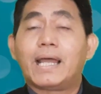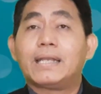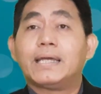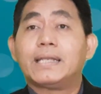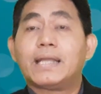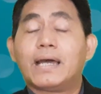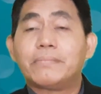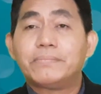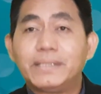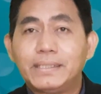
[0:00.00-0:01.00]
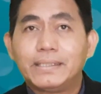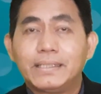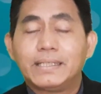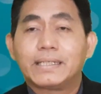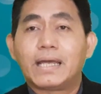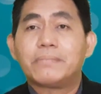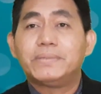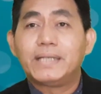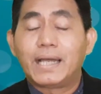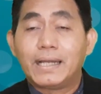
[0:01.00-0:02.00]
ada nabi
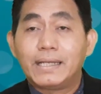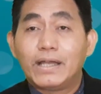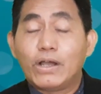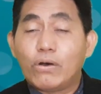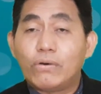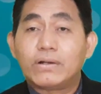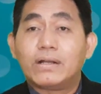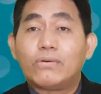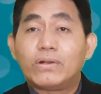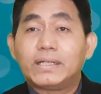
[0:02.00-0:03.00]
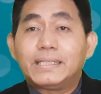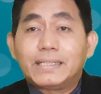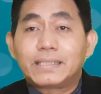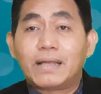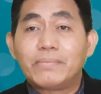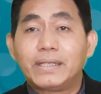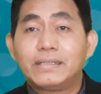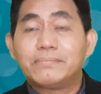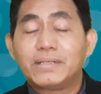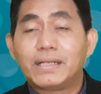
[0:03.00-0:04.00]
Nabiah orang-orang yang selama
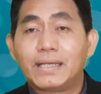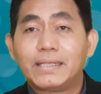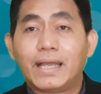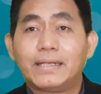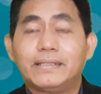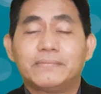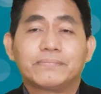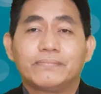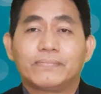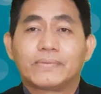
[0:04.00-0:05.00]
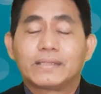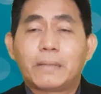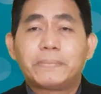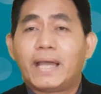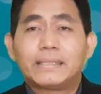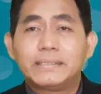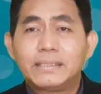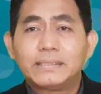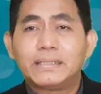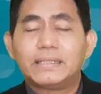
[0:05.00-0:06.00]
ini melayani tapi hatinya
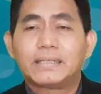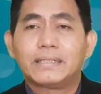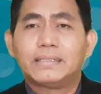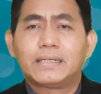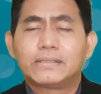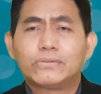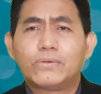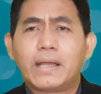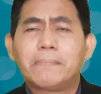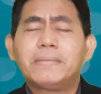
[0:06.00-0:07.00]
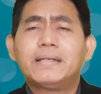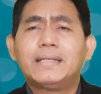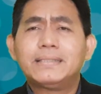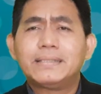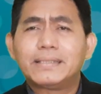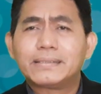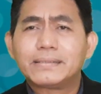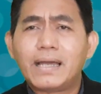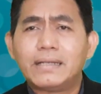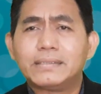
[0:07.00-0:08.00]
tidak dekat dengan Tuhan
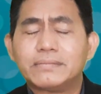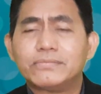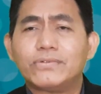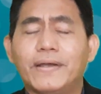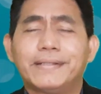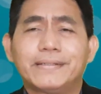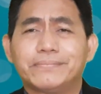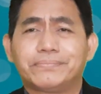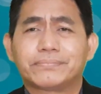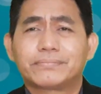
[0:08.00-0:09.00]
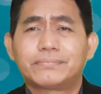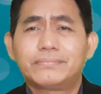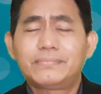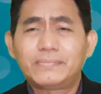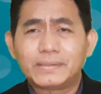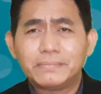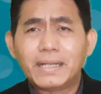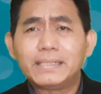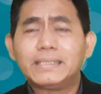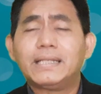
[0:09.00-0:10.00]
menentang semuanya.
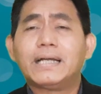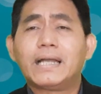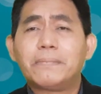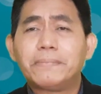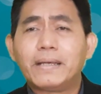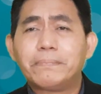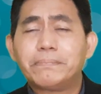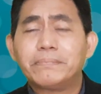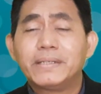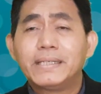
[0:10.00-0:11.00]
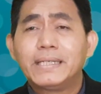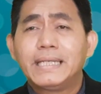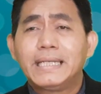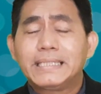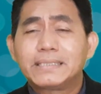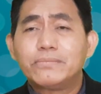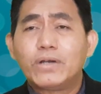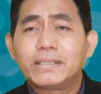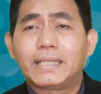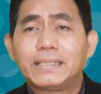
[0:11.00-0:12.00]
Berarti lengkaplah
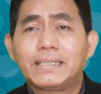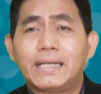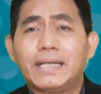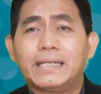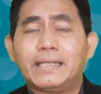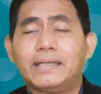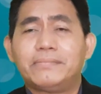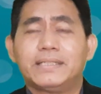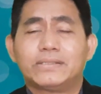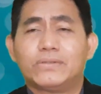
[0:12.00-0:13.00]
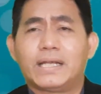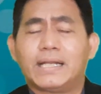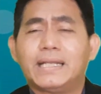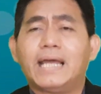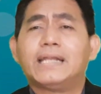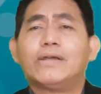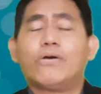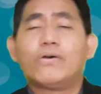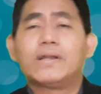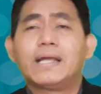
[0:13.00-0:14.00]
semua tantangan Nehemia saudara dari
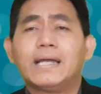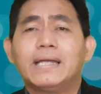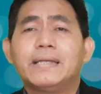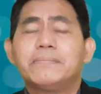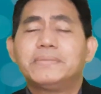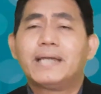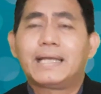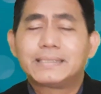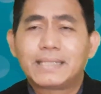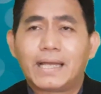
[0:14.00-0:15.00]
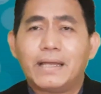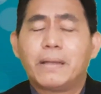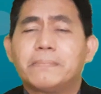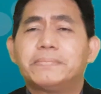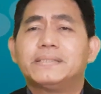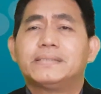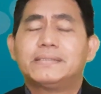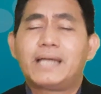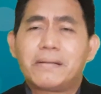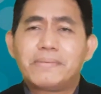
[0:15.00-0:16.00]
orang biasa,
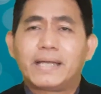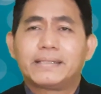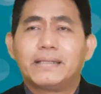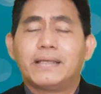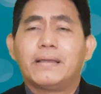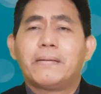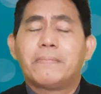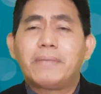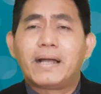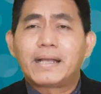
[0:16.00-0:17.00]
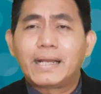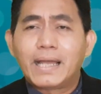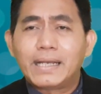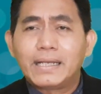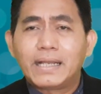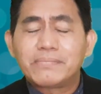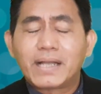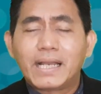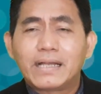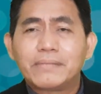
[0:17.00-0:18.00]
pejabat, bahkan ada dalam
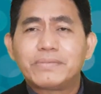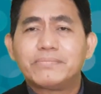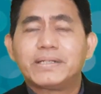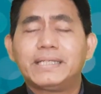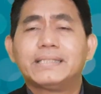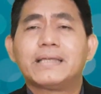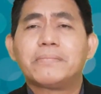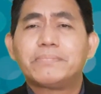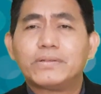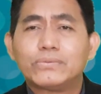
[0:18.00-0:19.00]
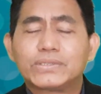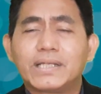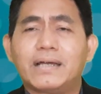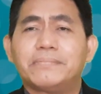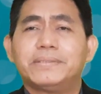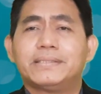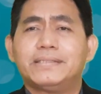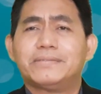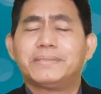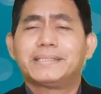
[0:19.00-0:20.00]
kalangan pemerintah, pengusaha,
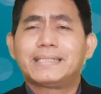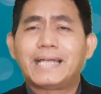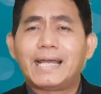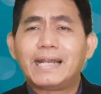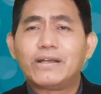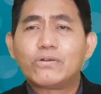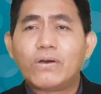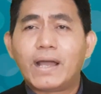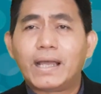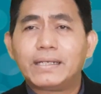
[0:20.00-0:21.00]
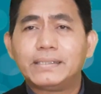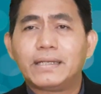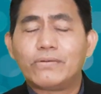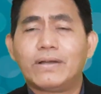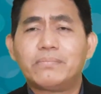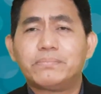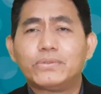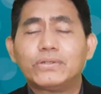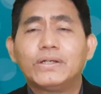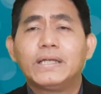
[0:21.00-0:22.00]
bisnismen, sekarang rohaniawan
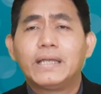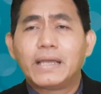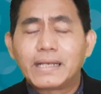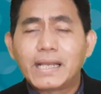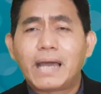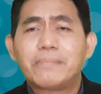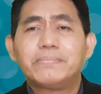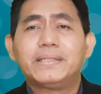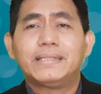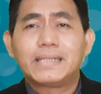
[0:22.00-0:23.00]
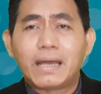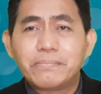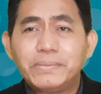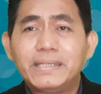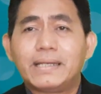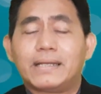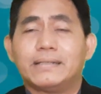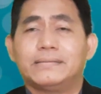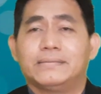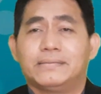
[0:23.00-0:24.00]
pun nabi-nabiah.
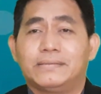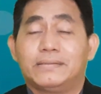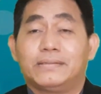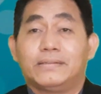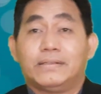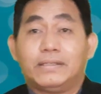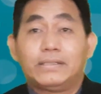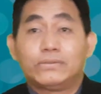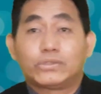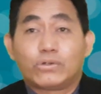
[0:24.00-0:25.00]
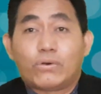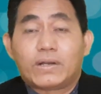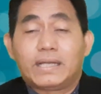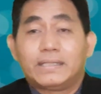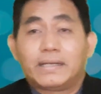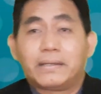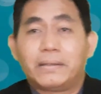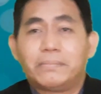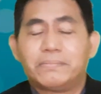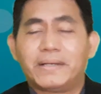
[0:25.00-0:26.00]
Itu seorang yang
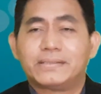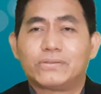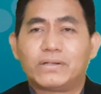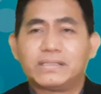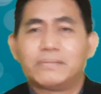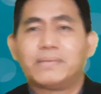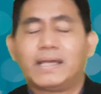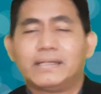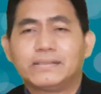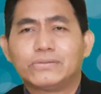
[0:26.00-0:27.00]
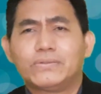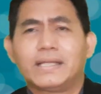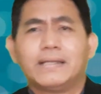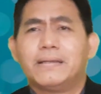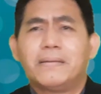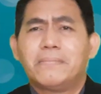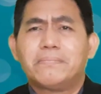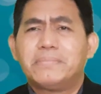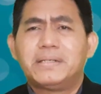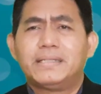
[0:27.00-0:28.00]
hebat, seorang yang melayani Tuhan,
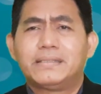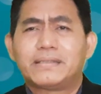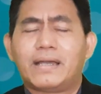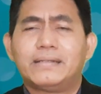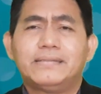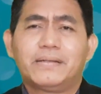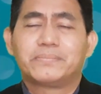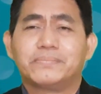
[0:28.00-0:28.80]
menentangnya.